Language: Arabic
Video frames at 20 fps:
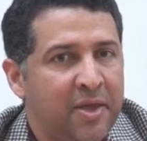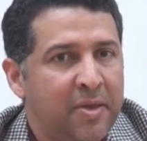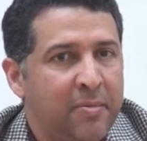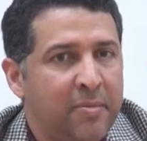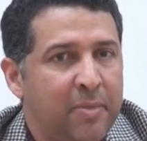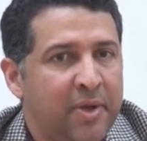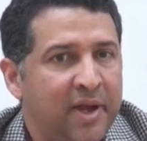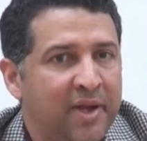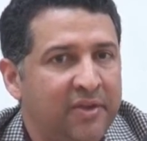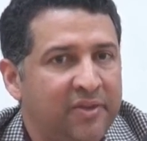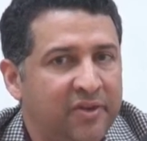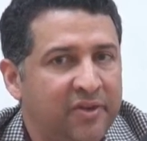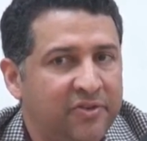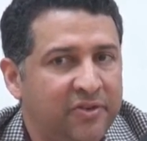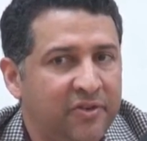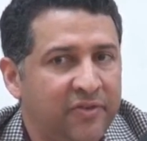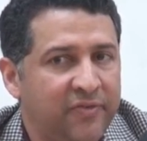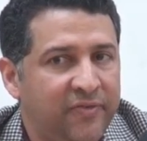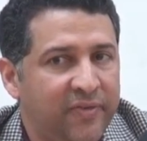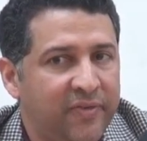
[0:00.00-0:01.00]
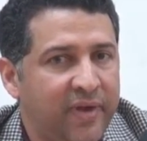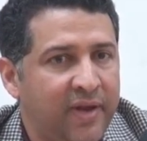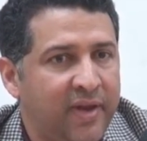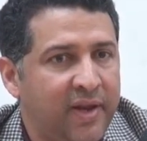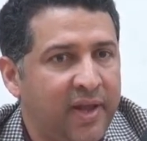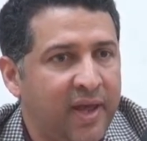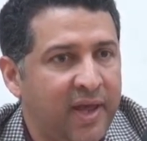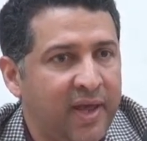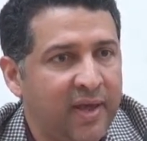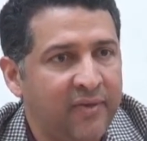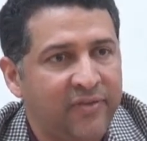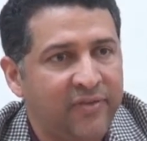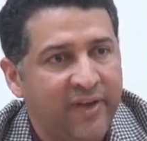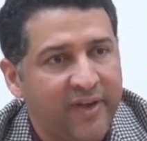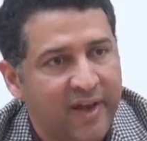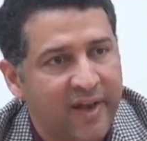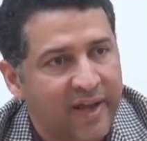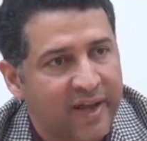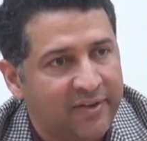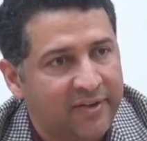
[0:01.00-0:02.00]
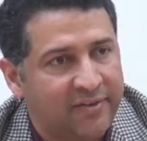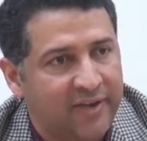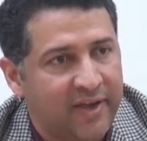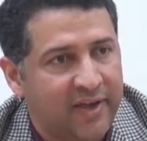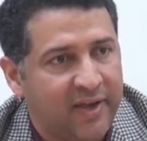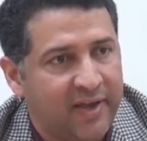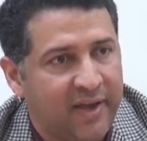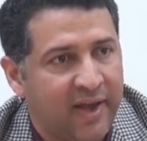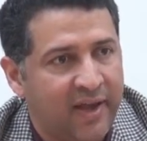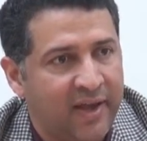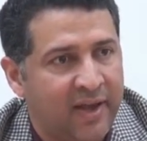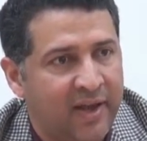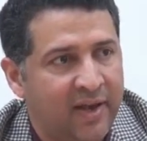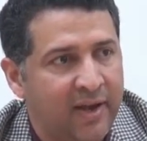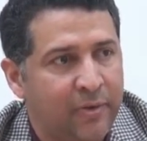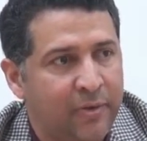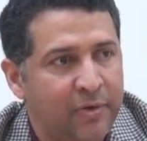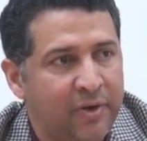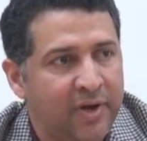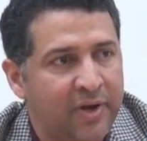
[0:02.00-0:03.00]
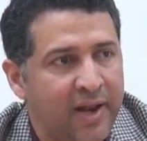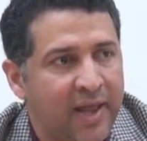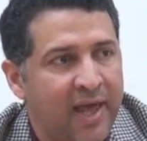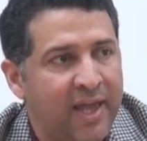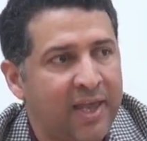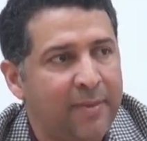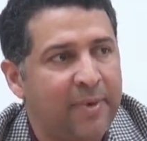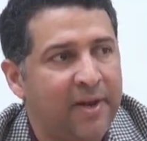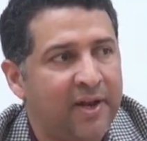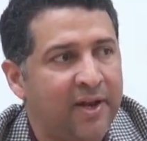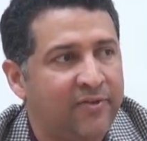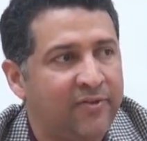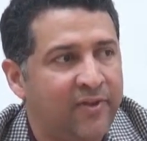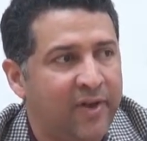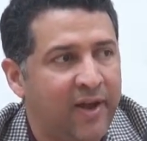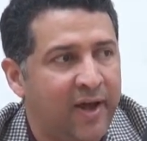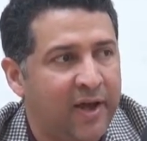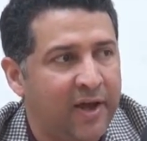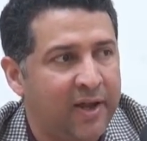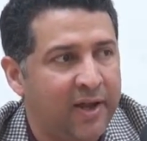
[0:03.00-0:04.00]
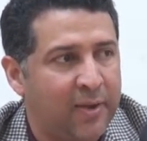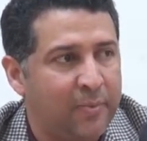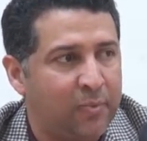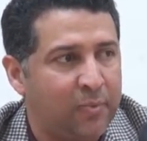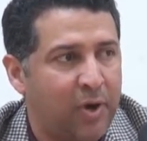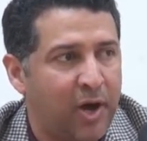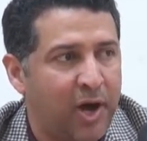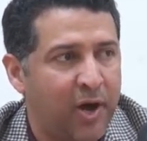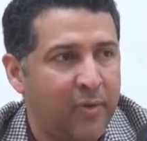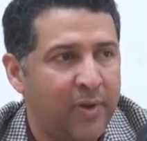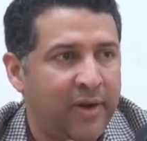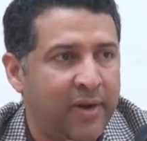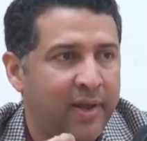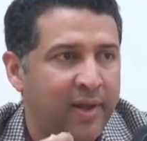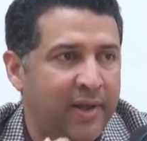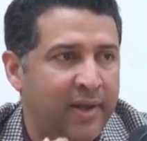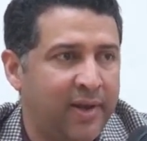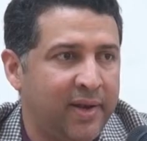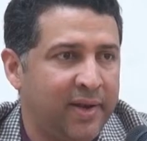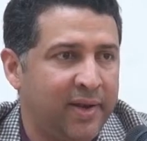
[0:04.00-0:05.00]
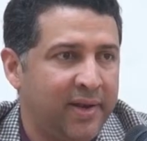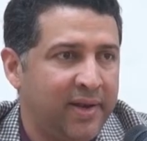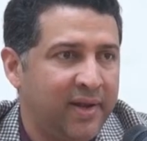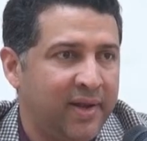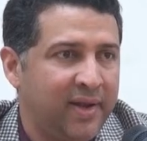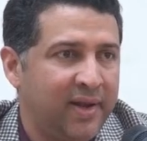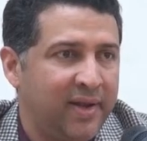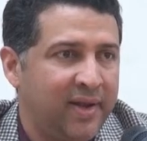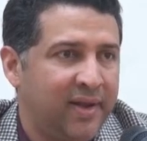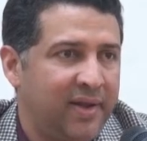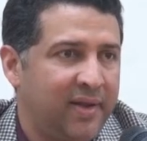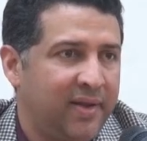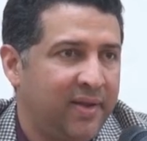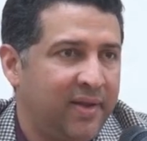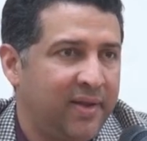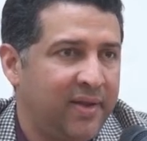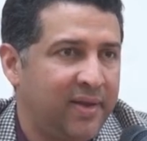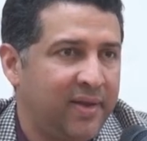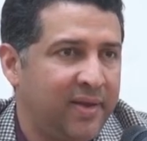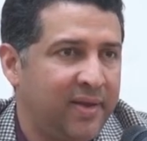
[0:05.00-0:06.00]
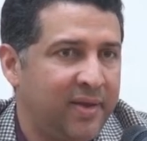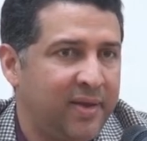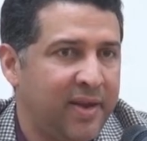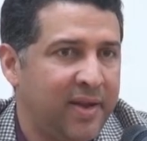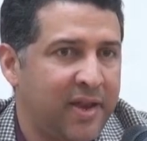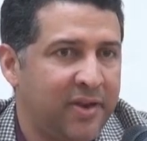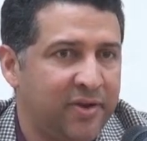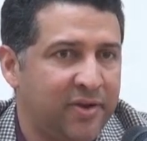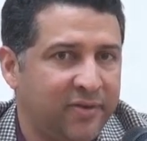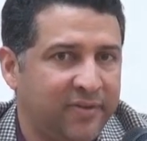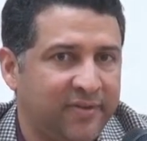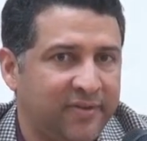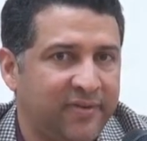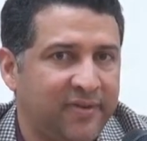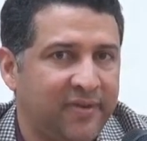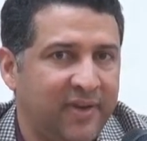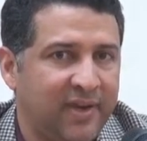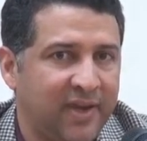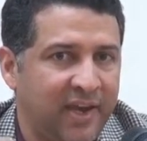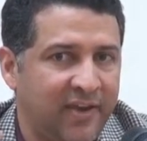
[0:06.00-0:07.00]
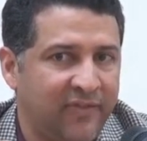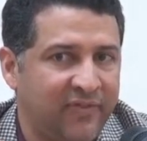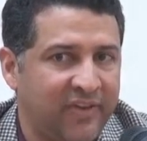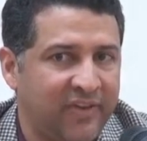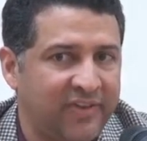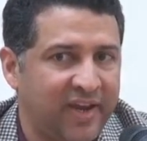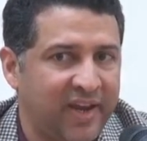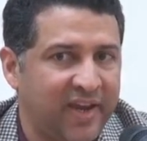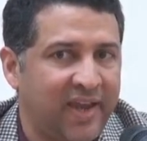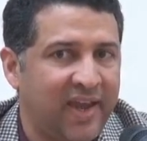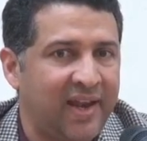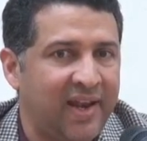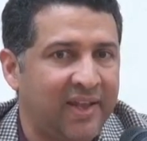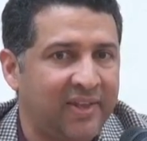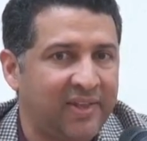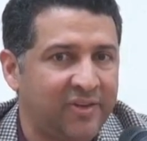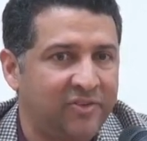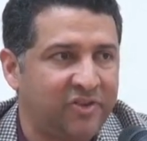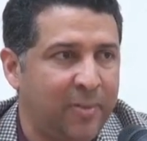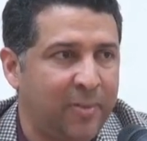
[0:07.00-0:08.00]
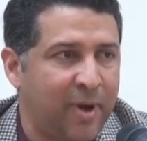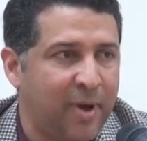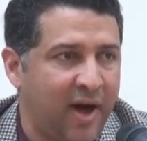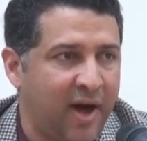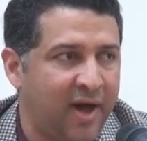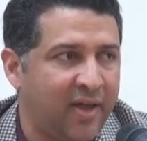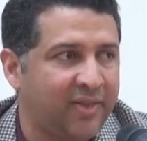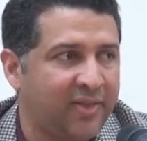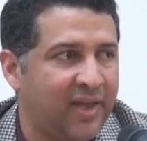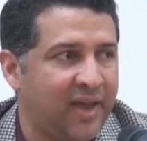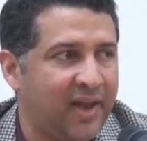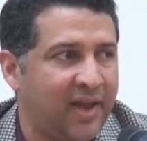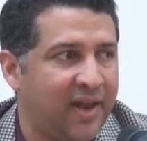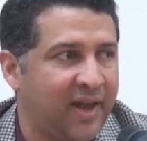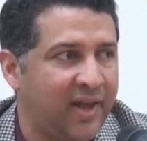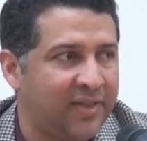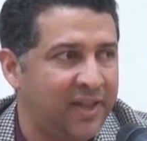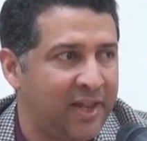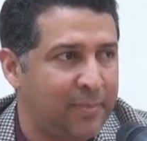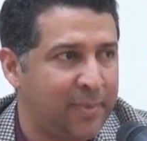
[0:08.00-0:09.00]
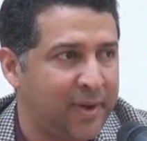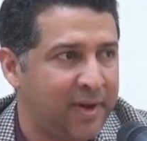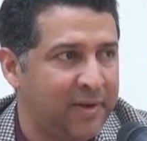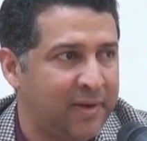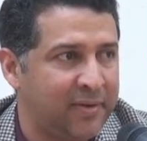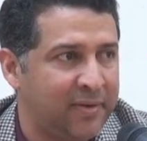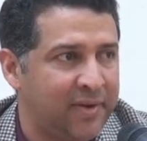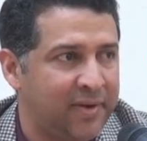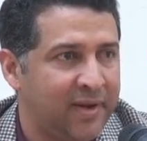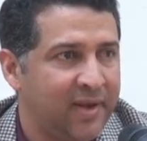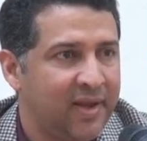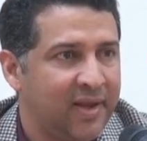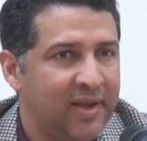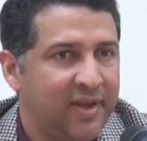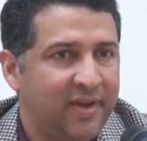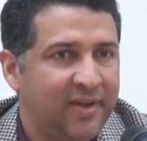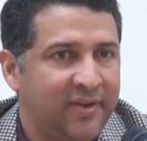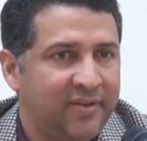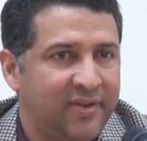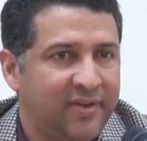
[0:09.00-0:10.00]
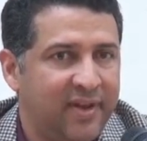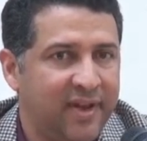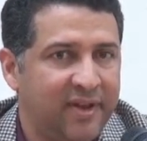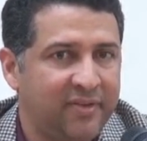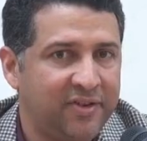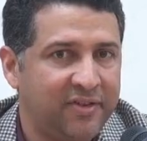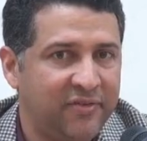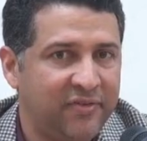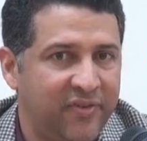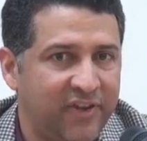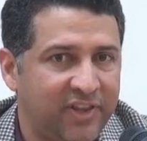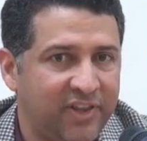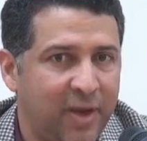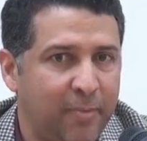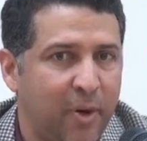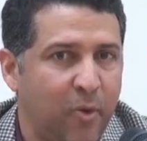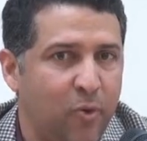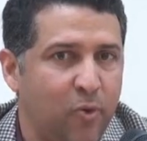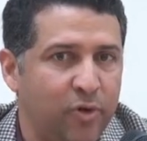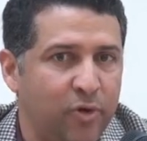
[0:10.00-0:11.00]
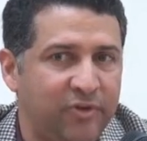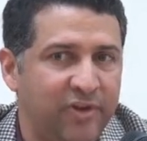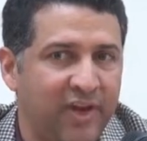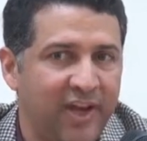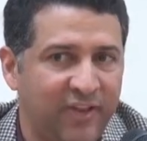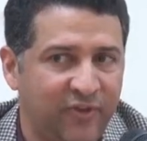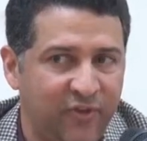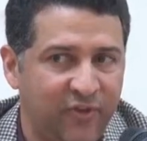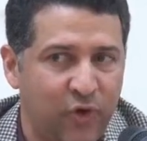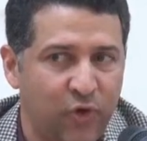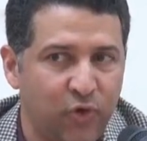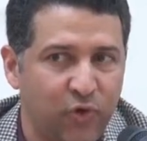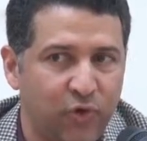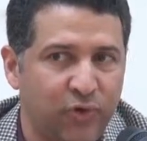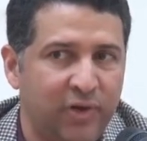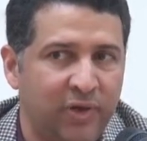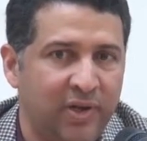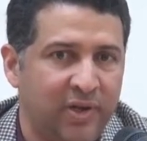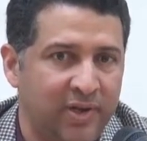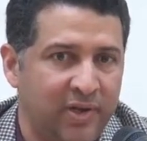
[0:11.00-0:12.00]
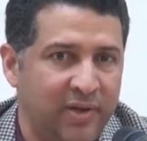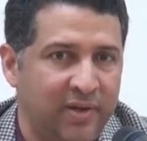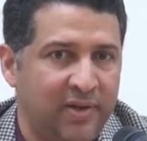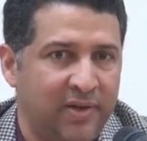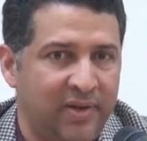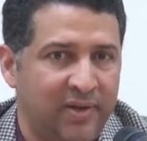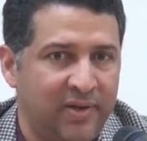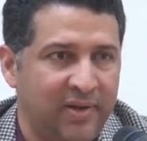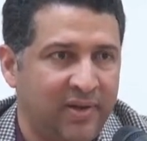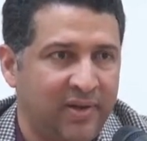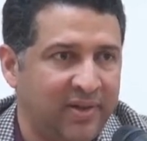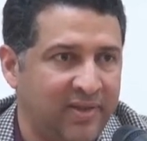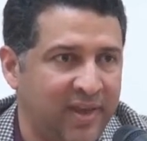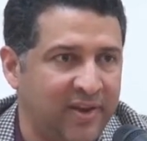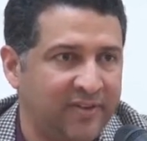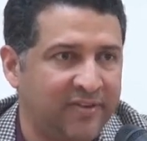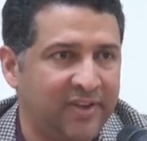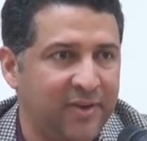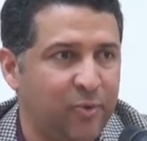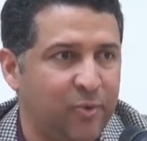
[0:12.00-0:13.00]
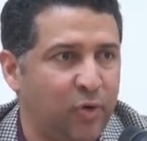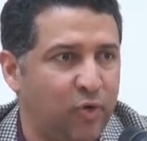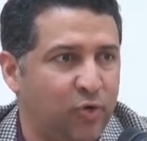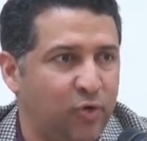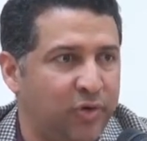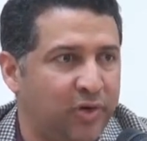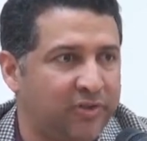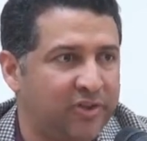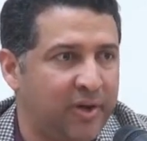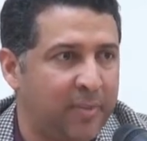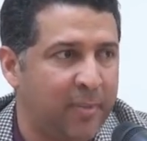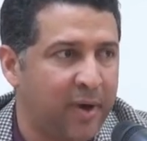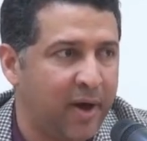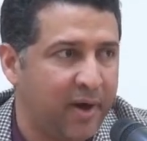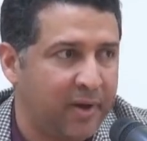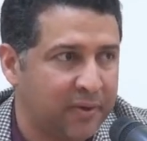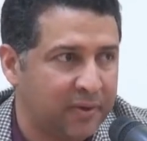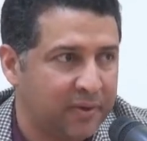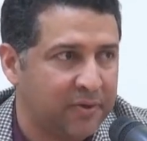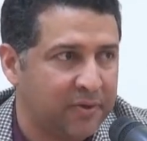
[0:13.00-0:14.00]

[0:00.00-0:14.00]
بنكتشف أنها فكرة غير صحيحة يعني لو رحنا لأي بلد في العالم وحاولنا أن آه، ندرس كيف تشكلت الجماعات داخل هذا البلد سنجد في تموجات في حدود ترسيم حدود الجماعات